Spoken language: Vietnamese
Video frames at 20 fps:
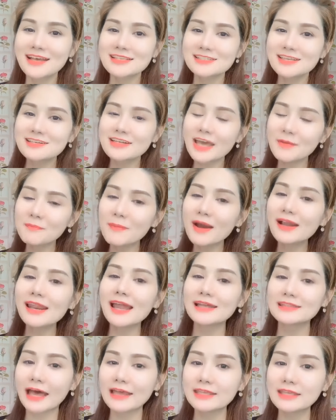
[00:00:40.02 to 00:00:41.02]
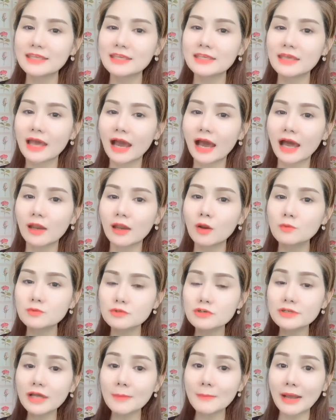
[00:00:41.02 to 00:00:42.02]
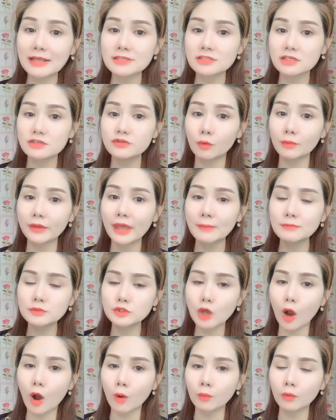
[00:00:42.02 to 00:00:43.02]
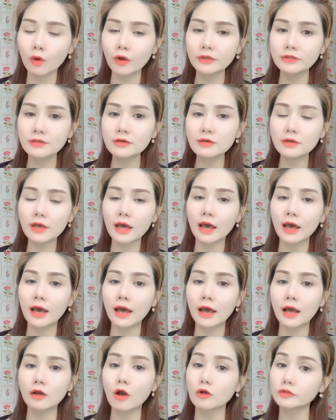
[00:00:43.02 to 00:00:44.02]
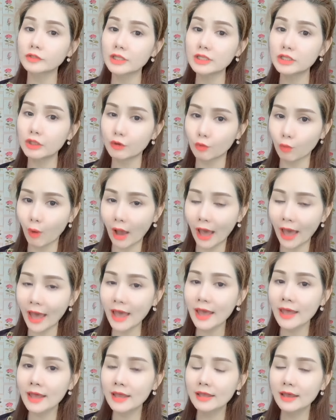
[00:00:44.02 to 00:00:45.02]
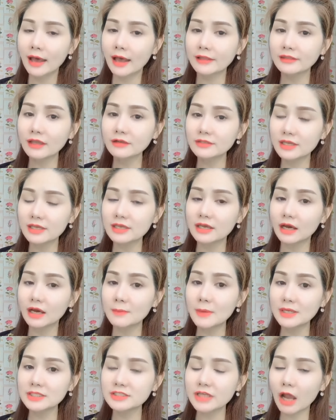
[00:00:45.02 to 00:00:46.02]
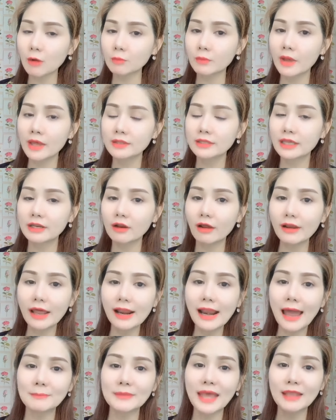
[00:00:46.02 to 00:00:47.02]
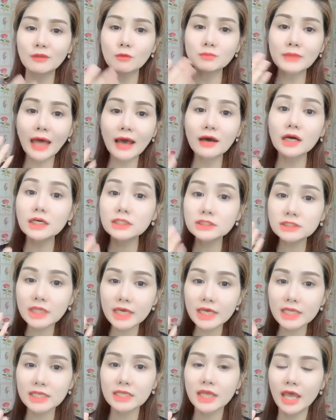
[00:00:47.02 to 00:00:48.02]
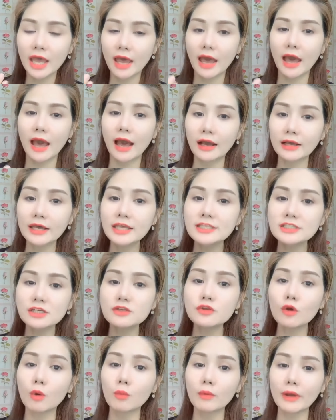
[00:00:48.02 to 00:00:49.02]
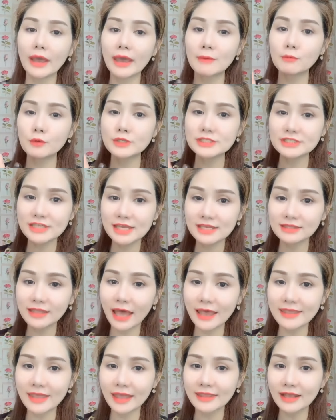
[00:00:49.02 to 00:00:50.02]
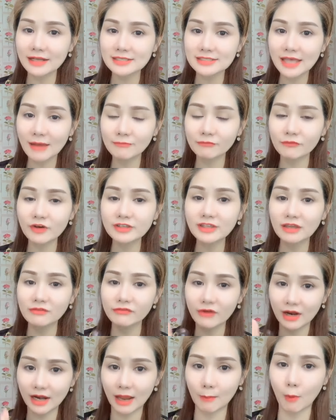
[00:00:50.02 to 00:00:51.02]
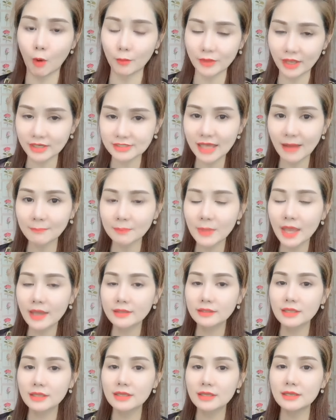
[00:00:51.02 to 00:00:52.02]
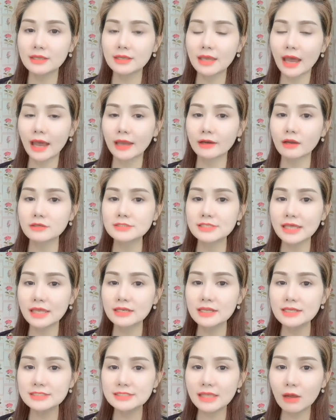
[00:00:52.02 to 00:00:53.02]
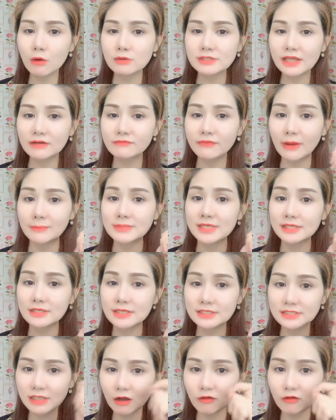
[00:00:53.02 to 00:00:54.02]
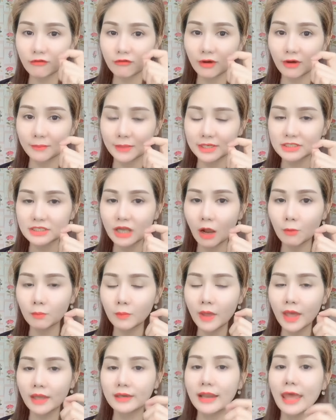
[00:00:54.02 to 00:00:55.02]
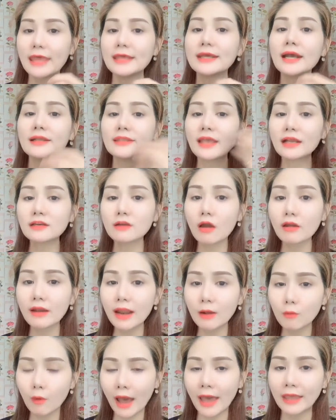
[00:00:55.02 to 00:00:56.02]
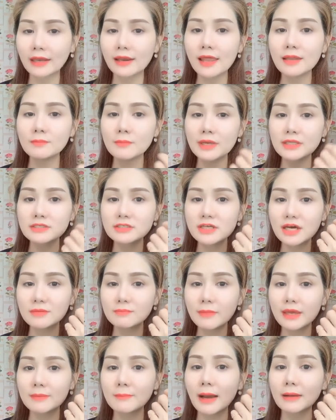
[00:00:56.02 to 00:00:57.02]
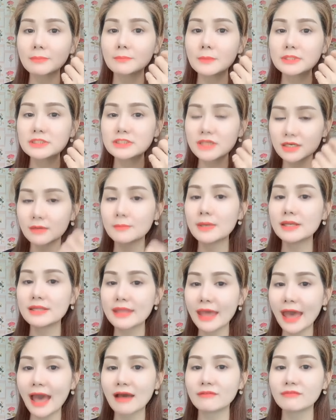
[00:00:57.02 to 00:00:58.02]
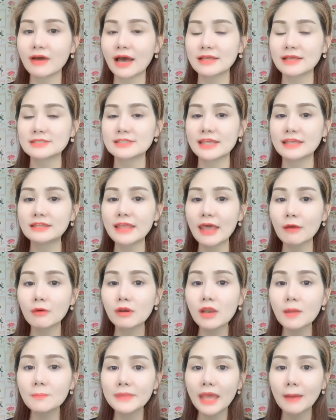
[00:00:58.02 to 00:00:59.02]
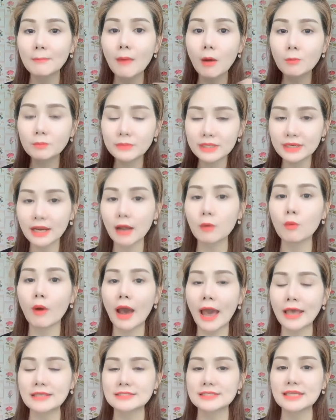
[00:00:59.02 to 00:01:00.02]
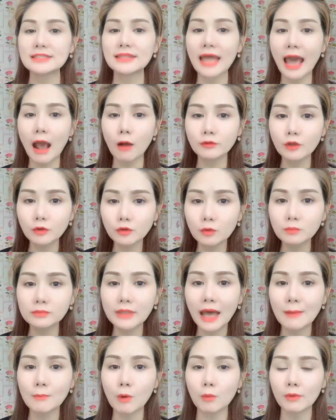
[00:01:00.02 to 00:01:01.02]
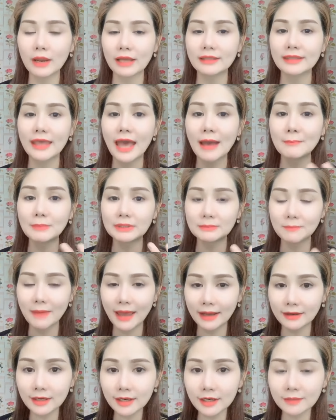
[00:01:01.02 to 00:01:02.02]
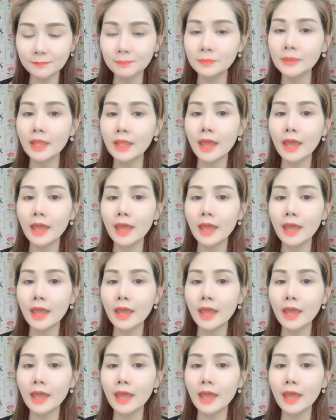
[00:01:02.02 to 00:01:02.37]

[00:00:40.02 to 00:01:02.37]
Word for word: Sưng hiếp mắt là tại vì à, lúc trước các bạn sử dụng kem trộn có chất à, cọt ti nhiều quá, à, chắc chì ở bên trong thì nó đã làm da chúng ta hư đi. À, khi sử dụng em skin thay da nhân sâm với thành phần là bột nhân sâm thì à, nó sẽ đi sâu, sản phẩm sẽ đi sâu vào bên trong, đẩy các chất đó ra ngoài lên bên trên bề mặt bên trên ở bên da và sẽ theo cái lớp da bông đi ra ngoài sẽ tạo cho chúng ta một làn da mịn màng hơn.